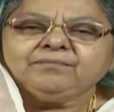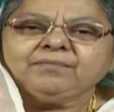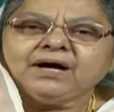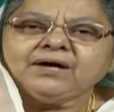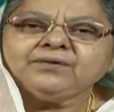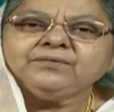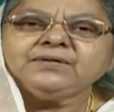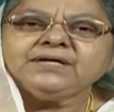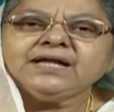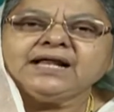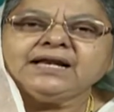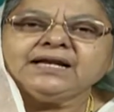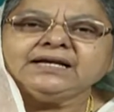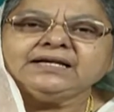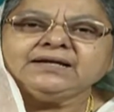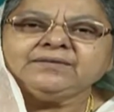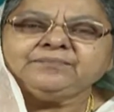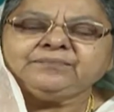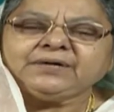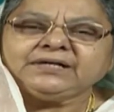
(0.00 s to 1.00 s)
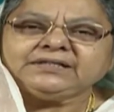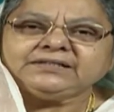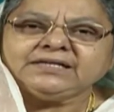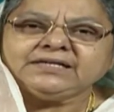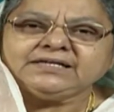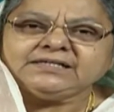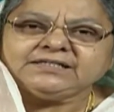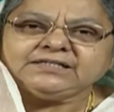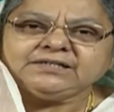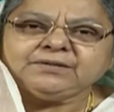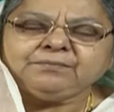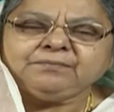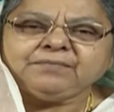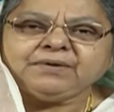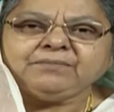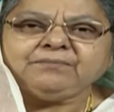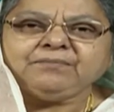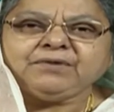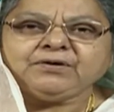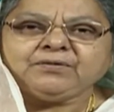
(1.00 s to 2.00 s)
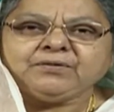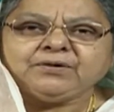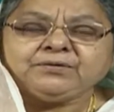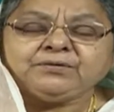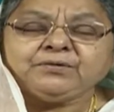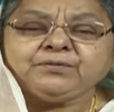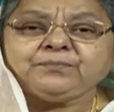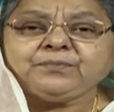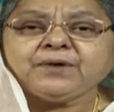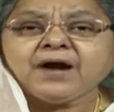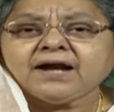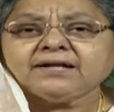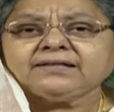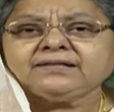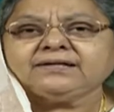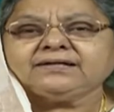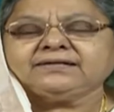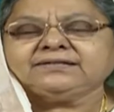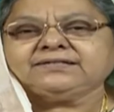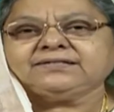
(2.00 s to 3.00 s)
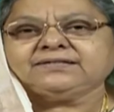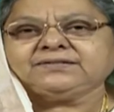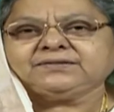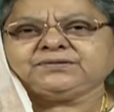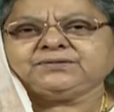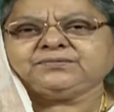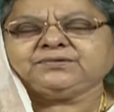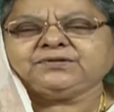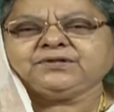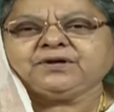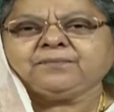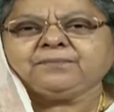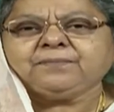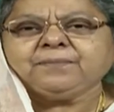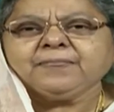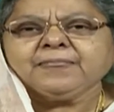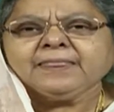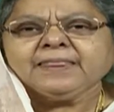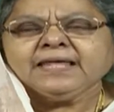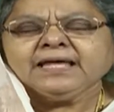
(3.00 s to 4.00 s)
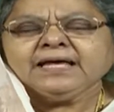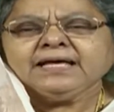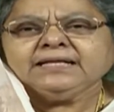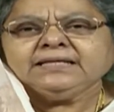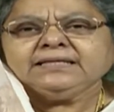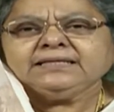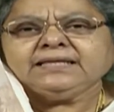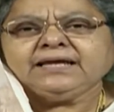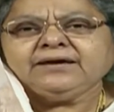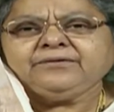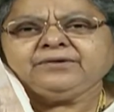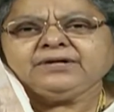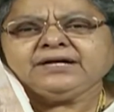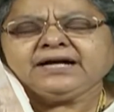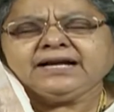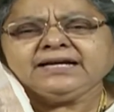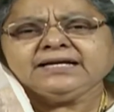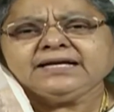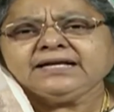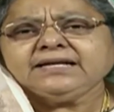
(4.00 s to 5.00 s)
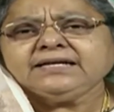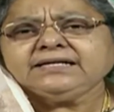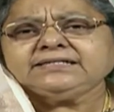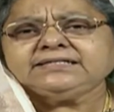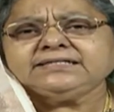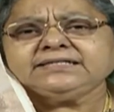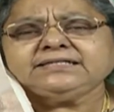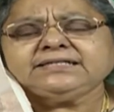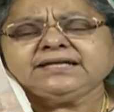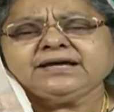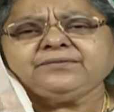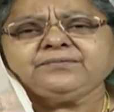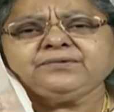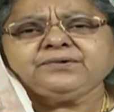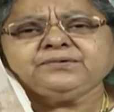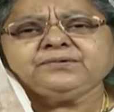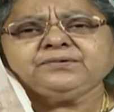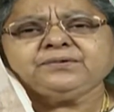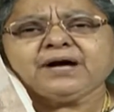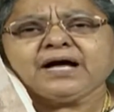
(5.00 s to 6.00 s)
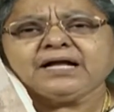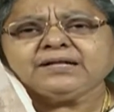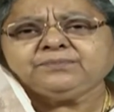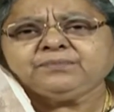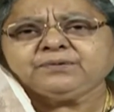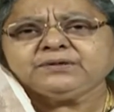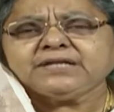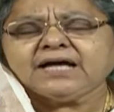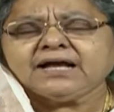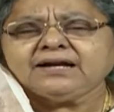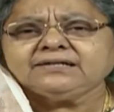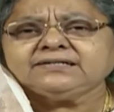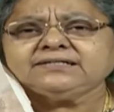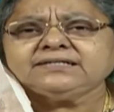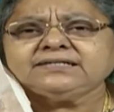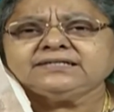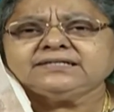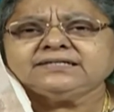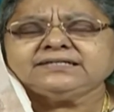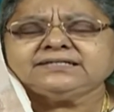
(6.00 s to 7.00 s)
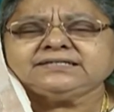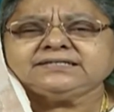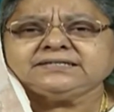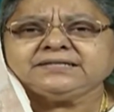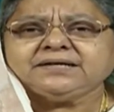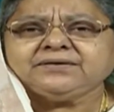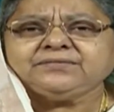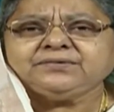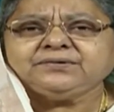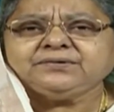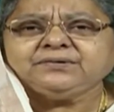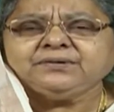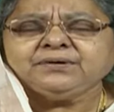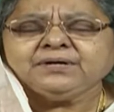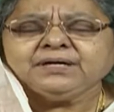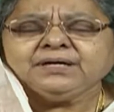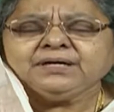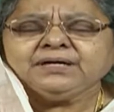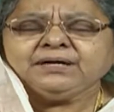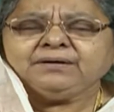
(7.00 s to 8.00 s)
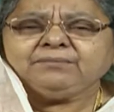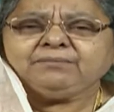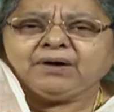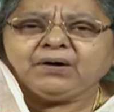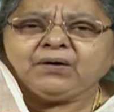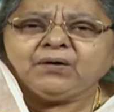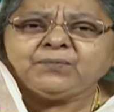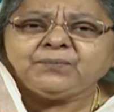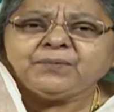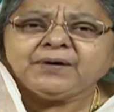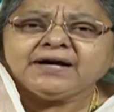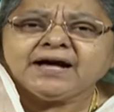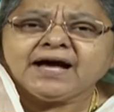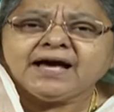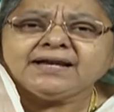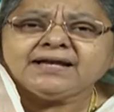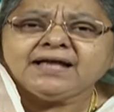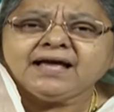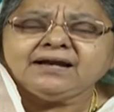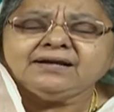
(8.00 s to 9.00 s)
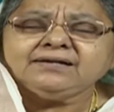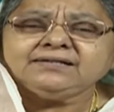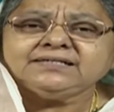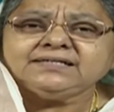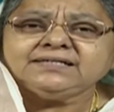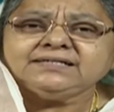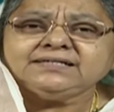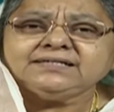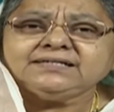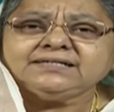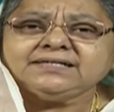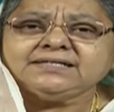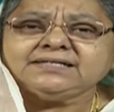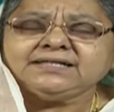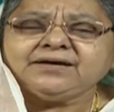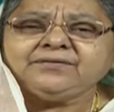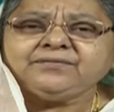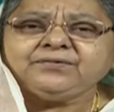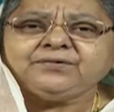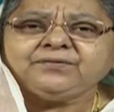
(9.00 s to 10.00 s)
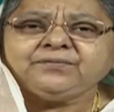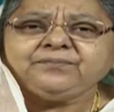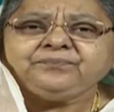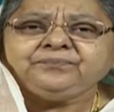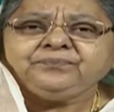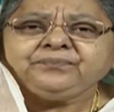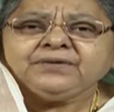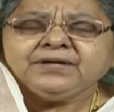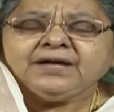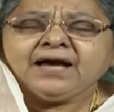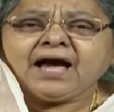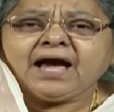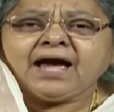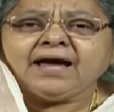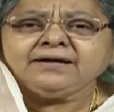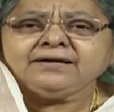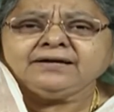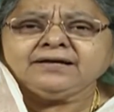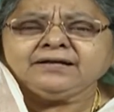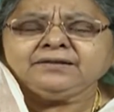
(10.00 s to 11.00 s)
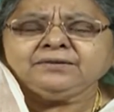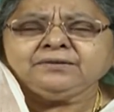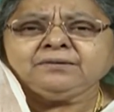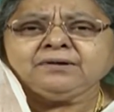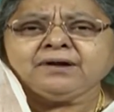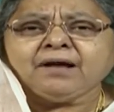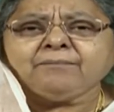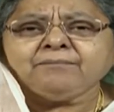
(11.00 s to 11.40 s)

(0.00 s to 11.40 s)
బాగుండాలని ప్రతినిత్యం మేము మీ కొరకు ప్రార్థన చేస్తూ ఉన్నాం దేవుడు కనికరించే దేవుడు అద్భుతాలు జరిగించే దేవుడు మహోపకార్యాలు జరిగించే దేవుడు ఆయన ఎందు